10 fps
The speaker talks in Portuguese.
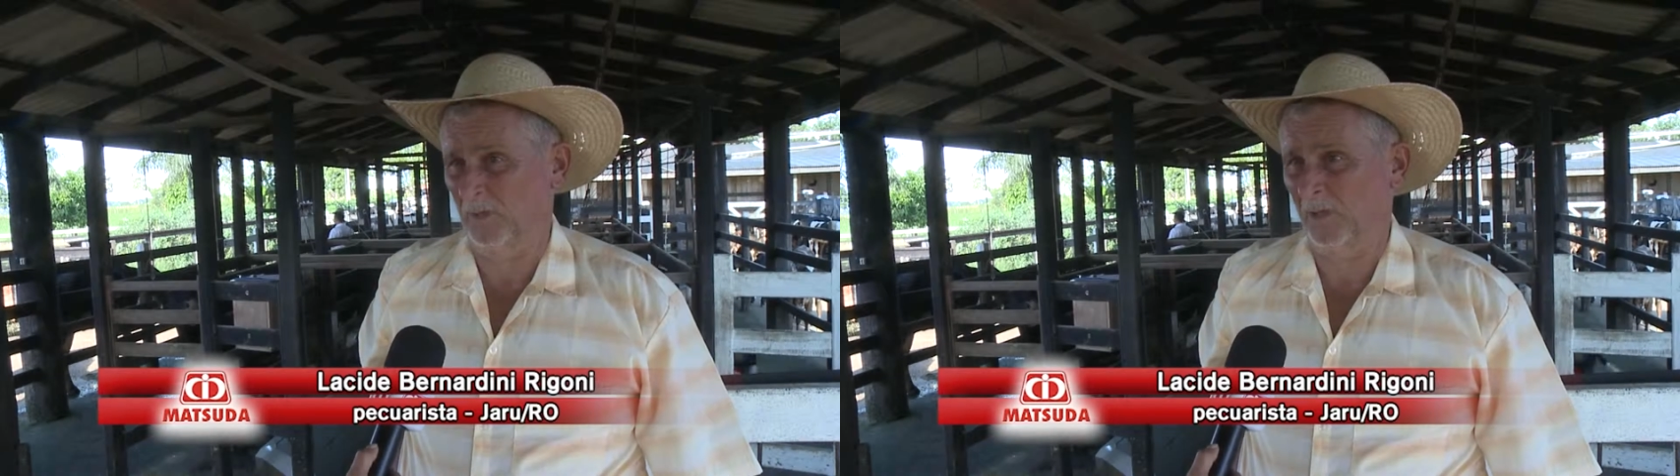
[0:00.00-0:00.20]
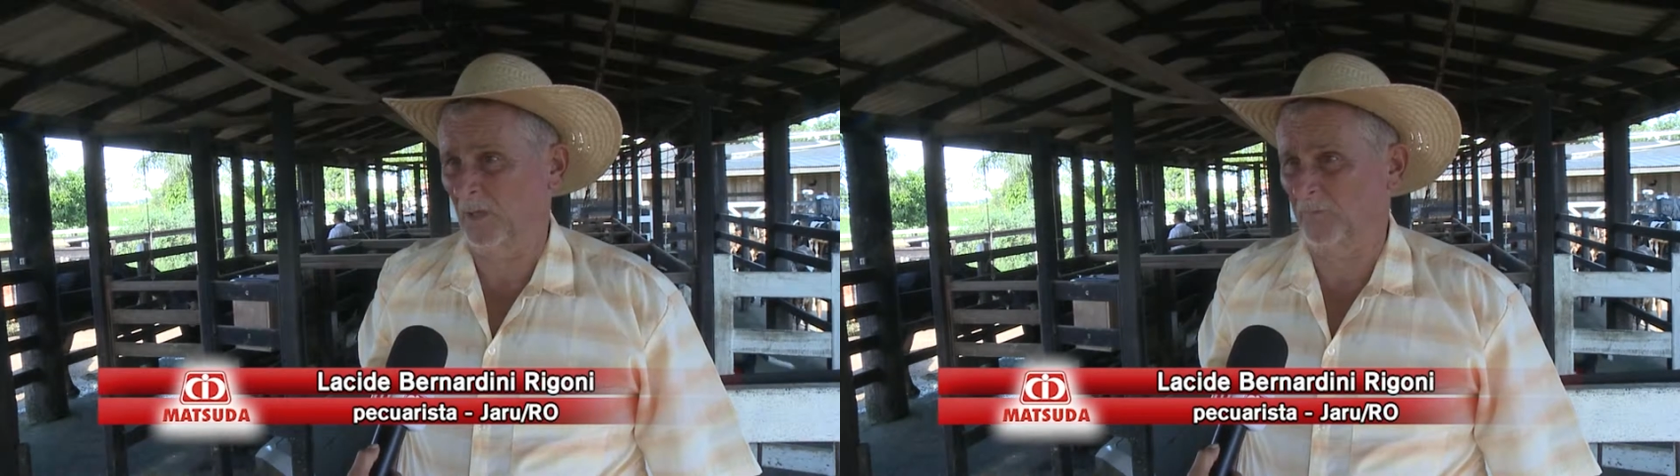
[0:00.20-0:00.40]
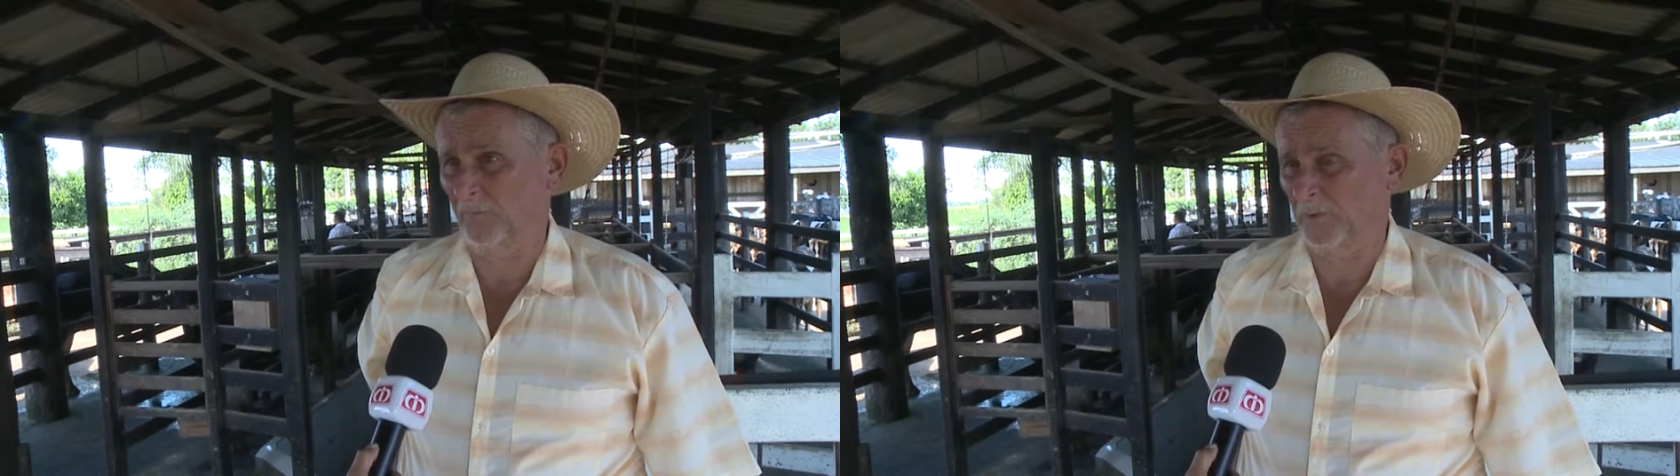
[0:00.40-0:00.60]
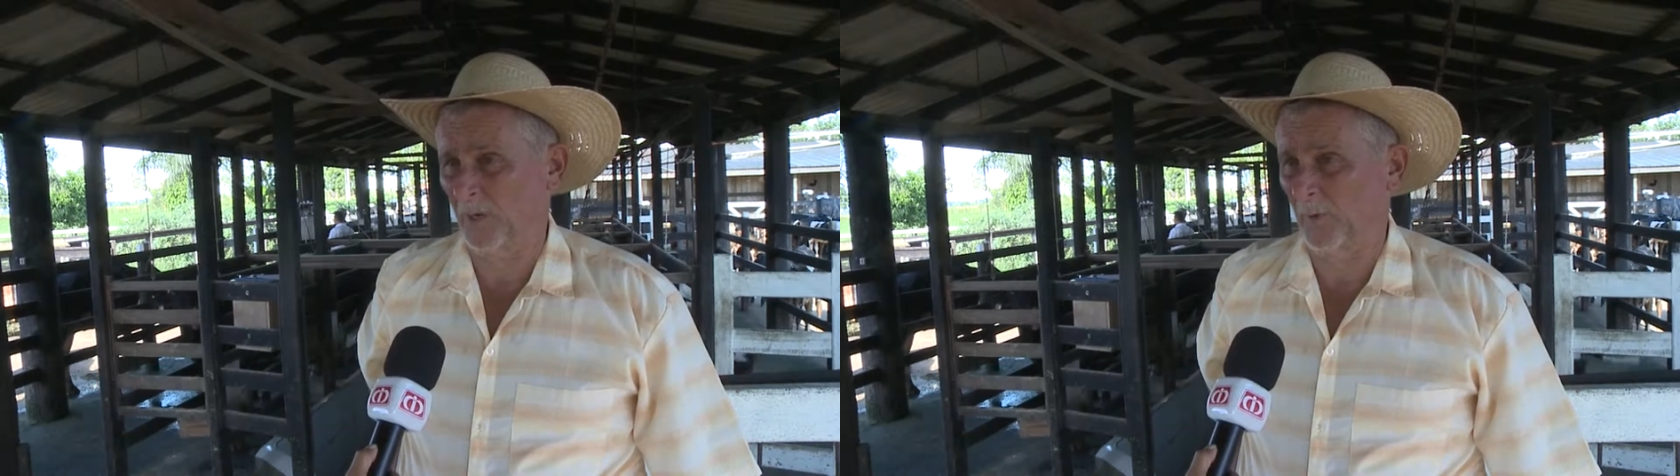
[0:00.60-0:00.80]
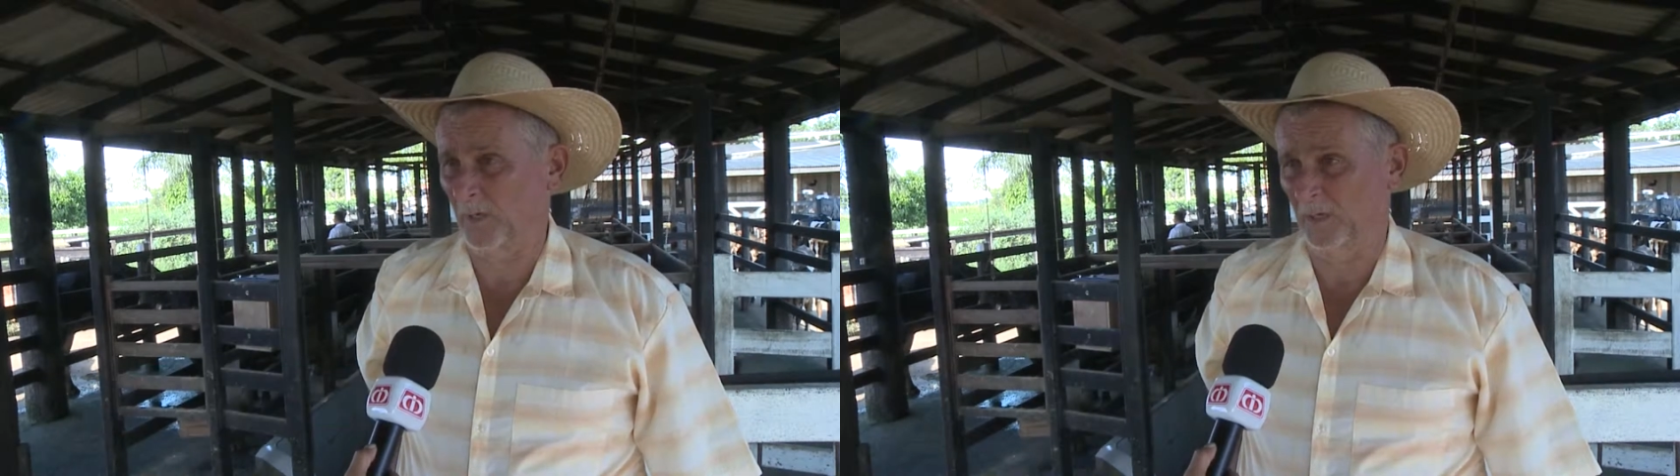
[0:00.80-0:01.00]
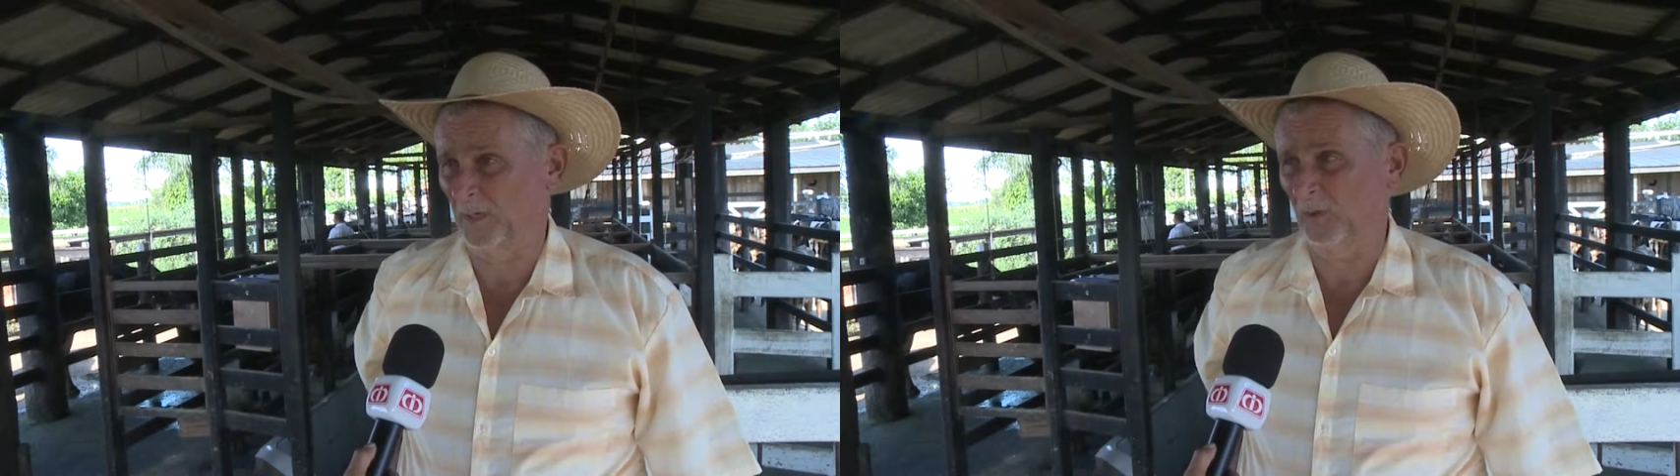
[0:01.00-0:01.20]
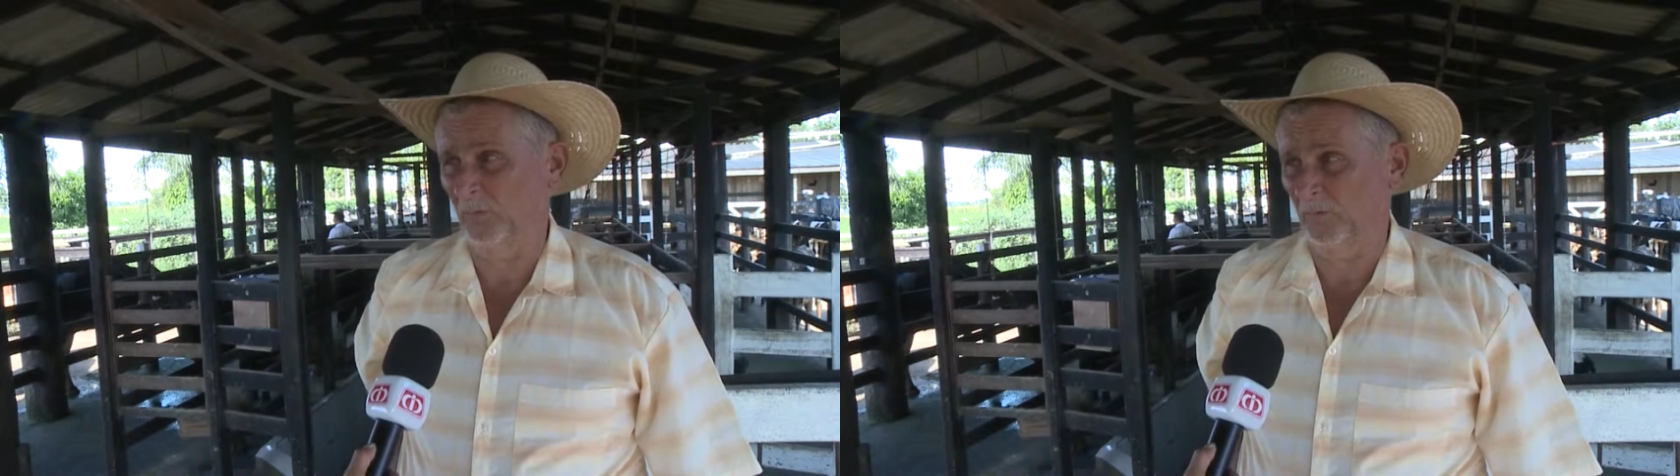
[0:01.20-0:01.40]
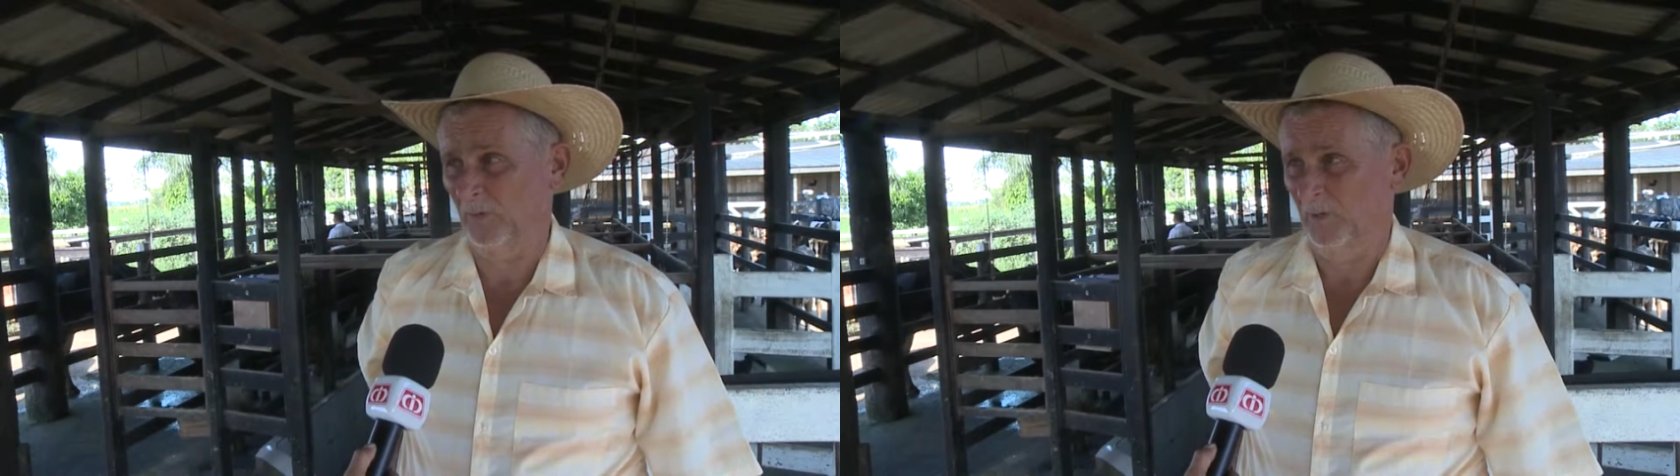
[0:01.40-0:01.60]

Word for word: daí foi trabalhando